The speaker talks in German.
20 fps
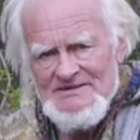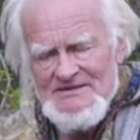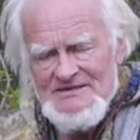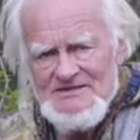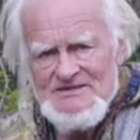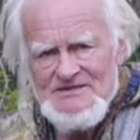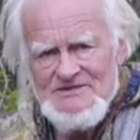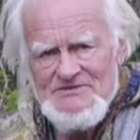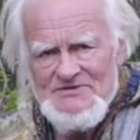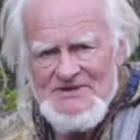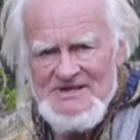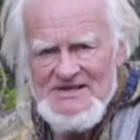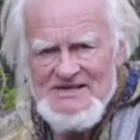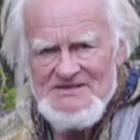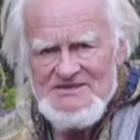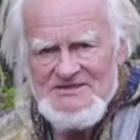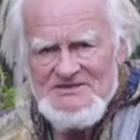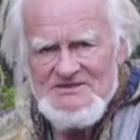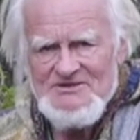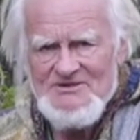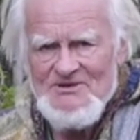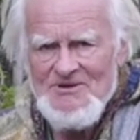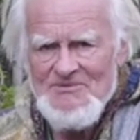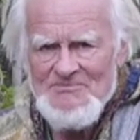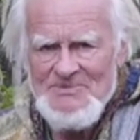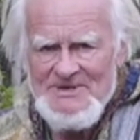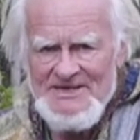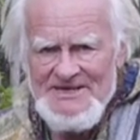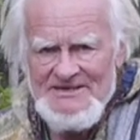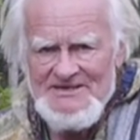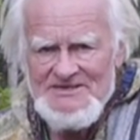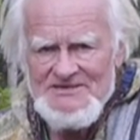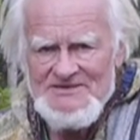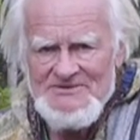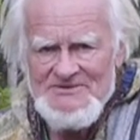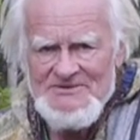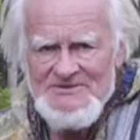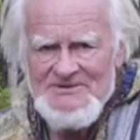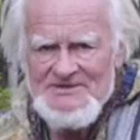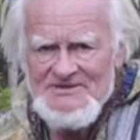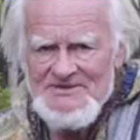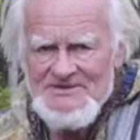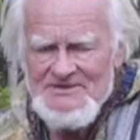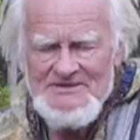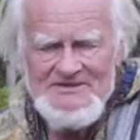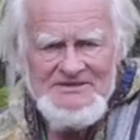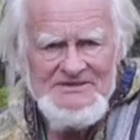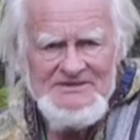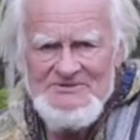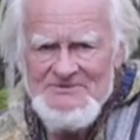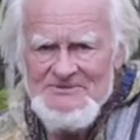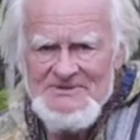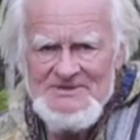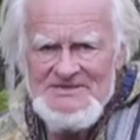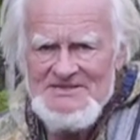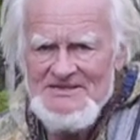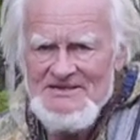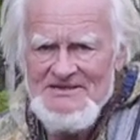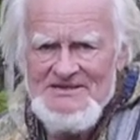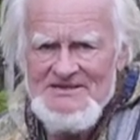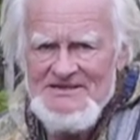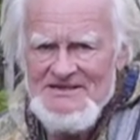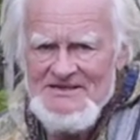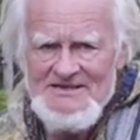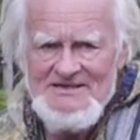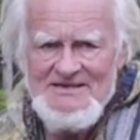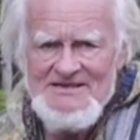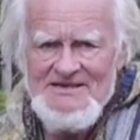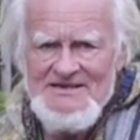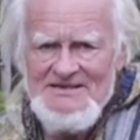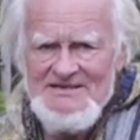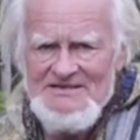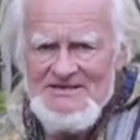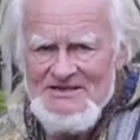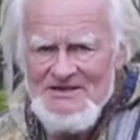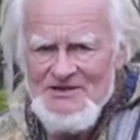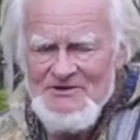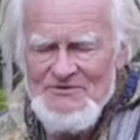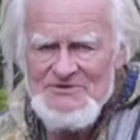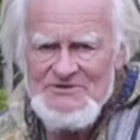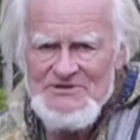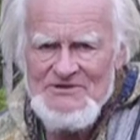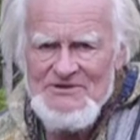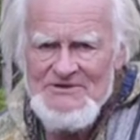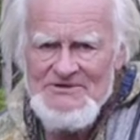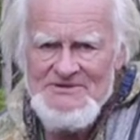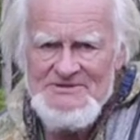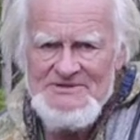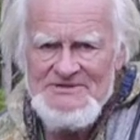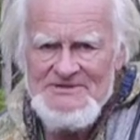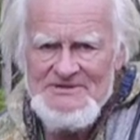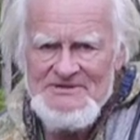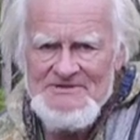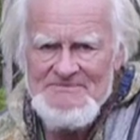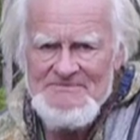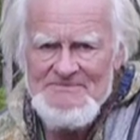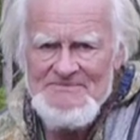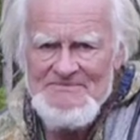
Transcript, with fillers: dieses Feld ist komplex und die Ursachen nicht leicht aufzulösen.